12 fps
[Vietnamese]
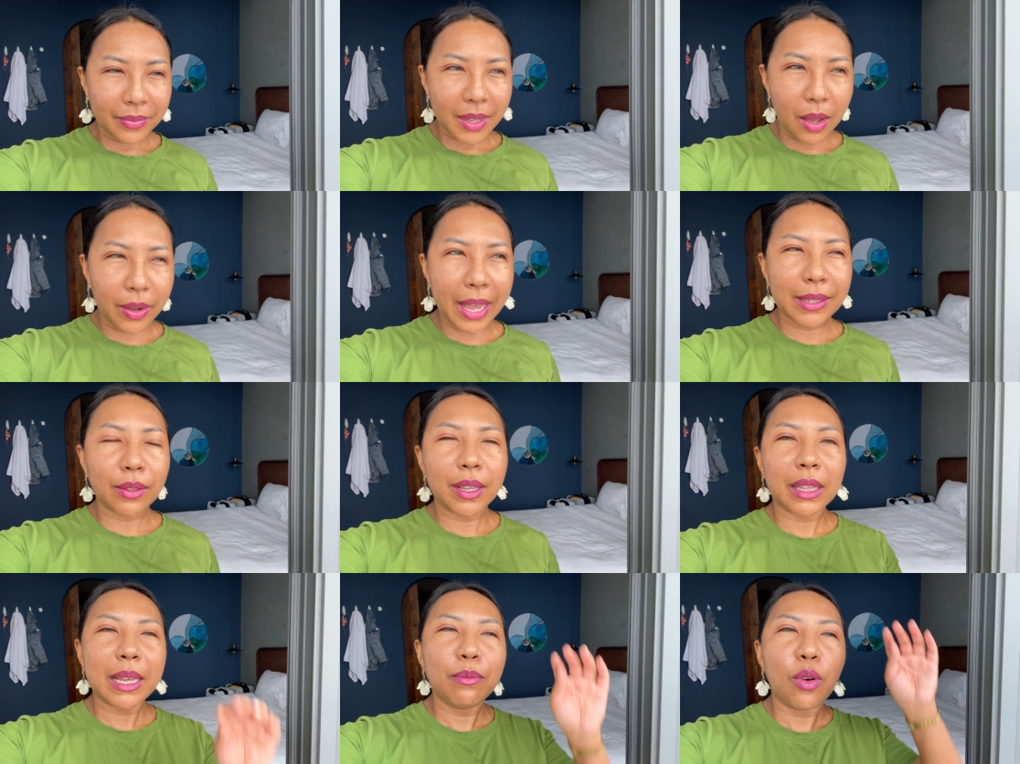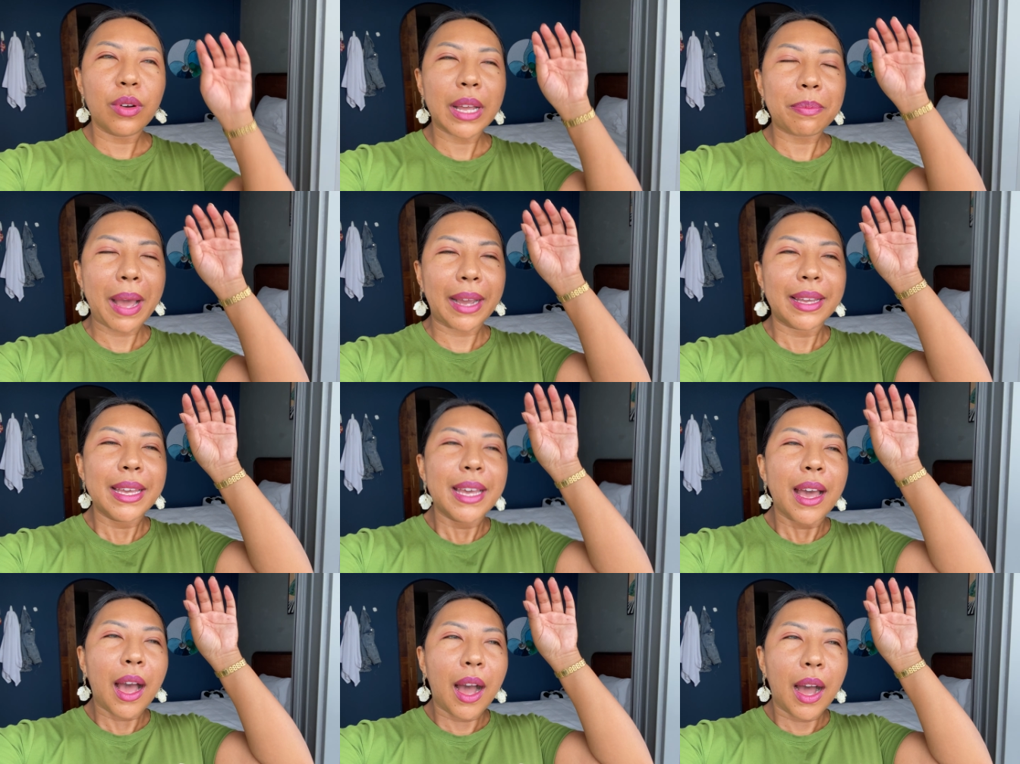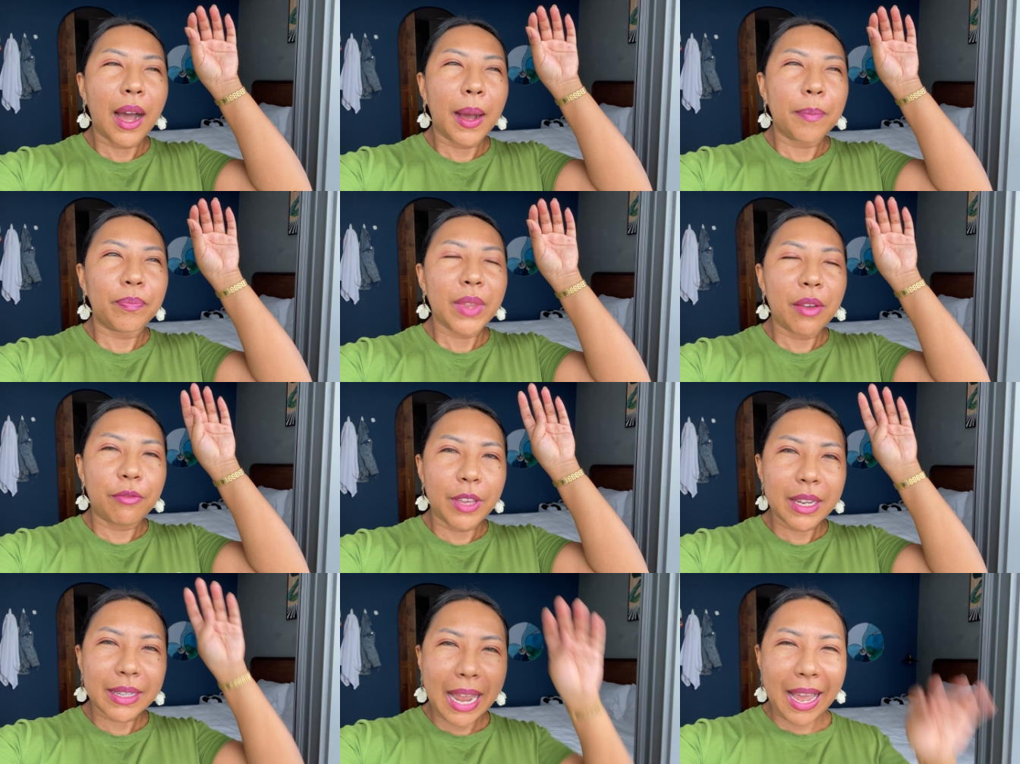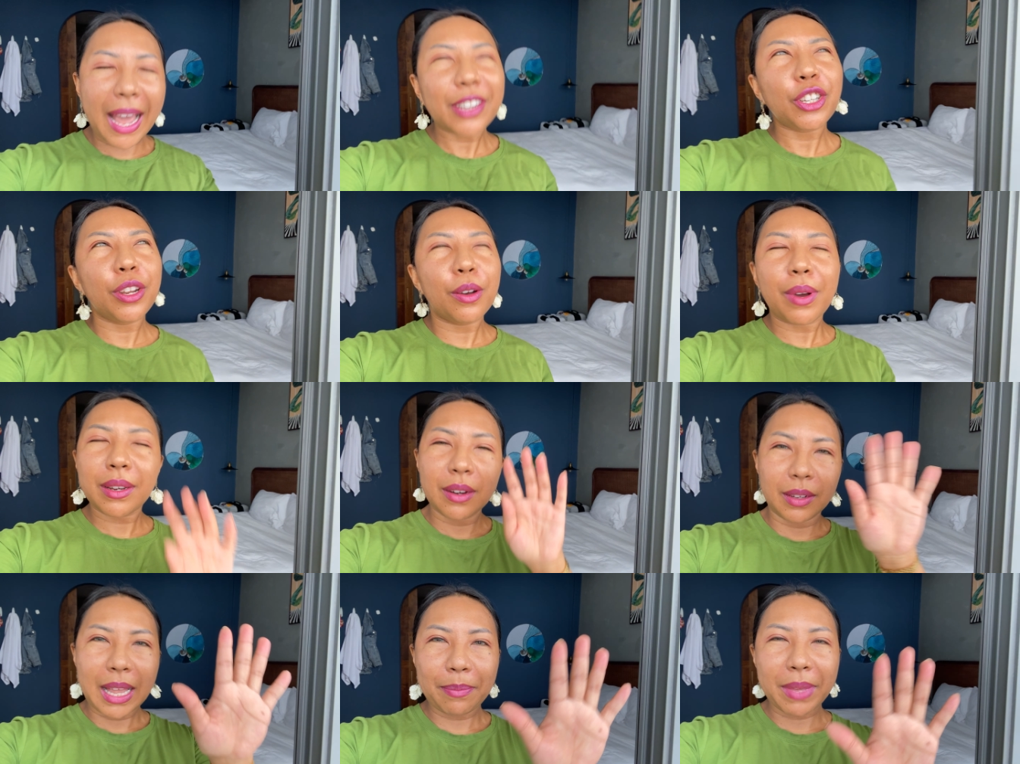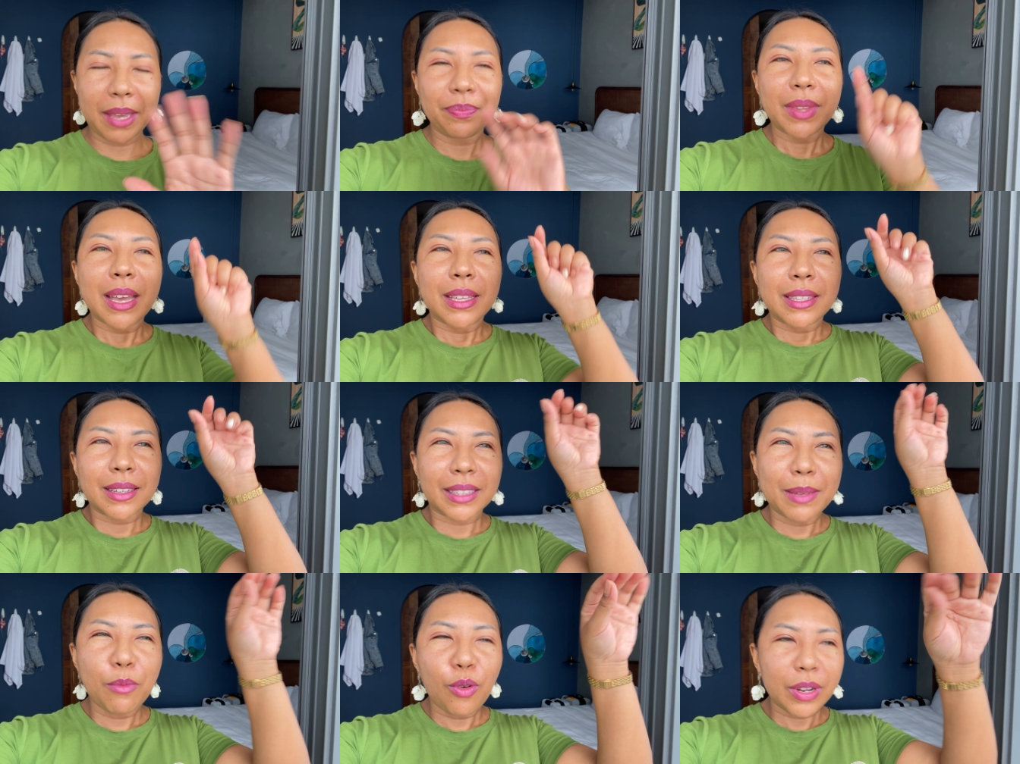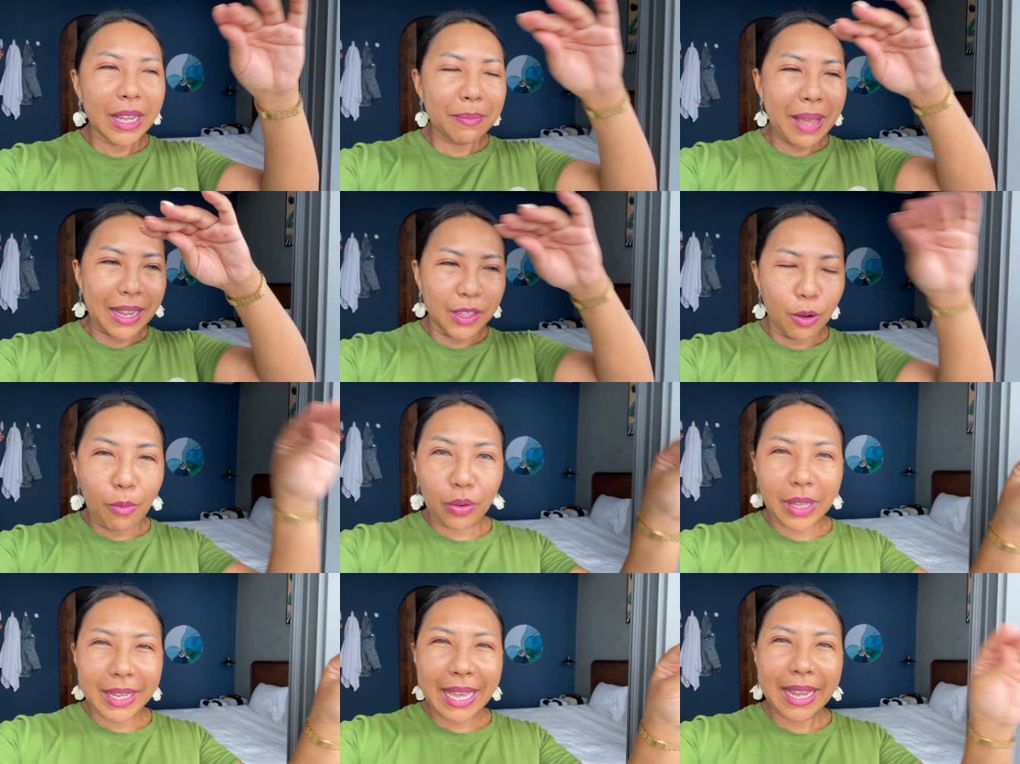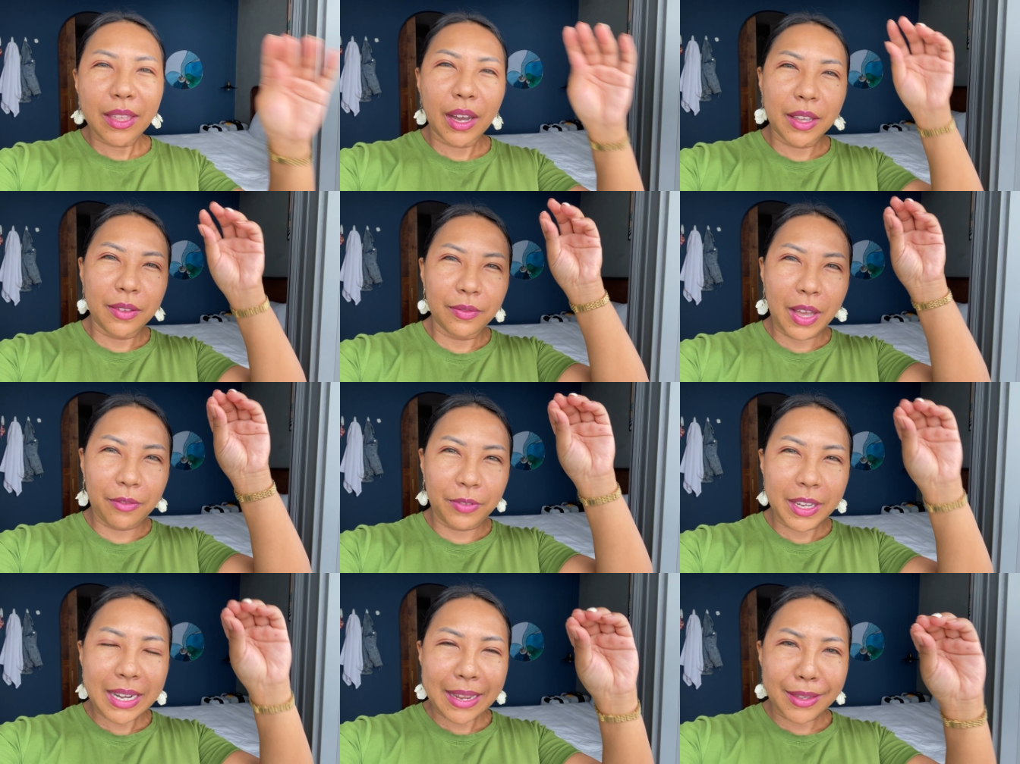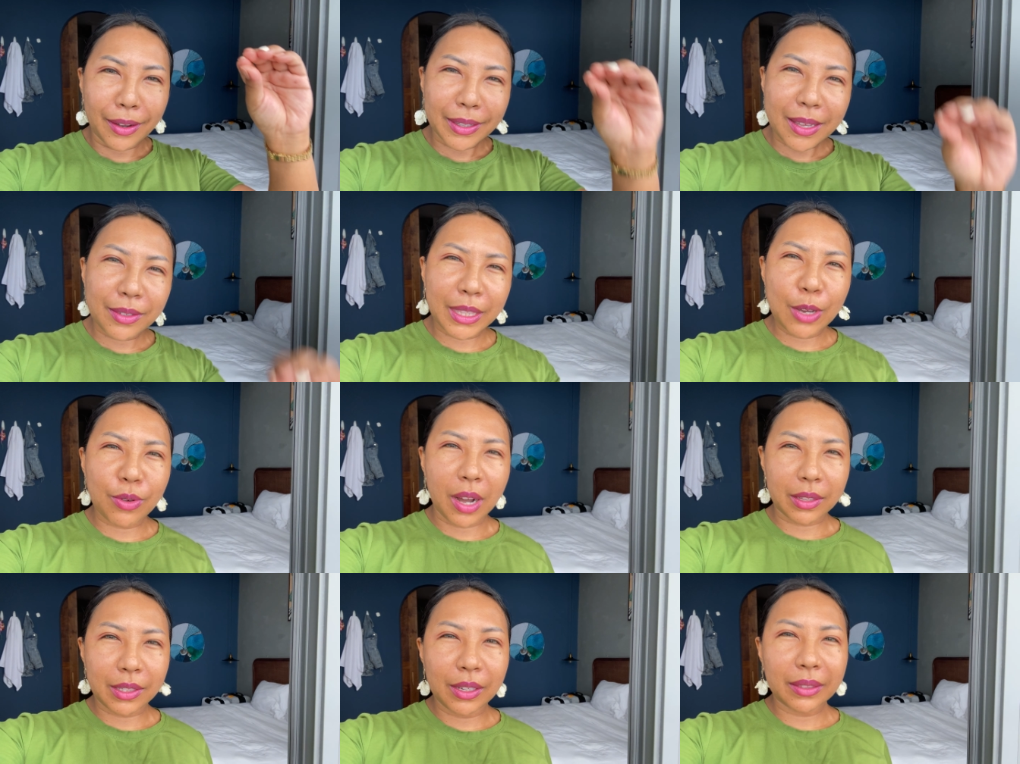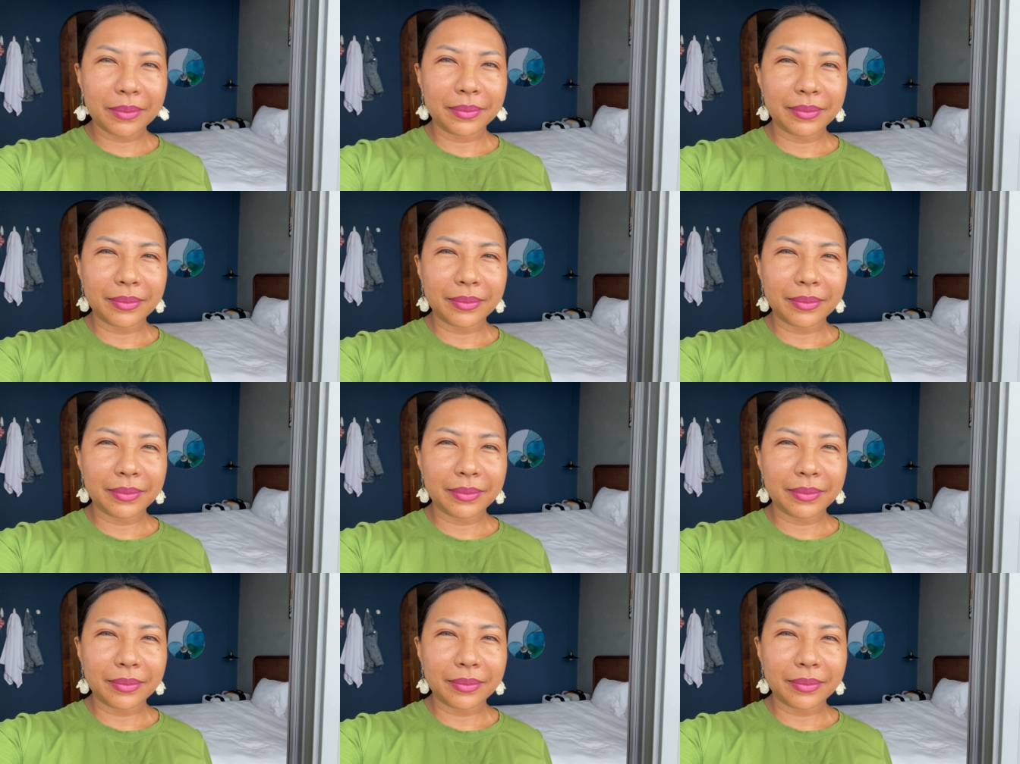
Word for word: Ok so Nhật Ly muốn các bạn um, viết ra actually you know what đừng làm vậy Nhi muốn các bạn dùng một tờ giấy thôi và viết ra những cái thứ tiêu cực trước